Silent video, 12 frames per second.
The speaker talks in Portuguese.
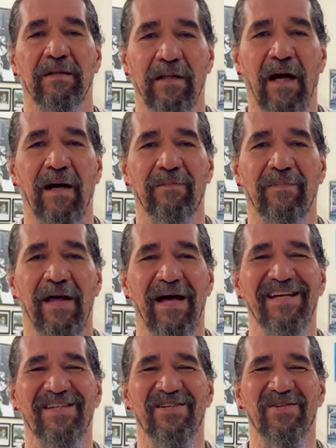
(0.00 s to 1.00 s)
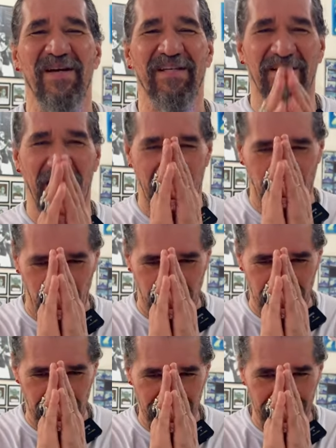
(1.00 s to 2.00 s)
Tá? É isso, achei
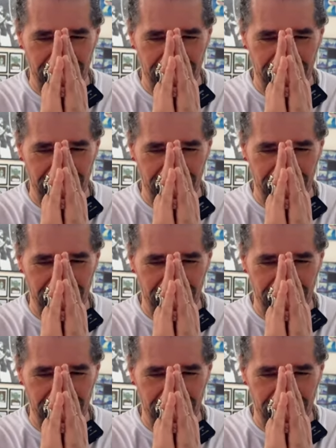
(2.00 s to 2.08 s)
luz.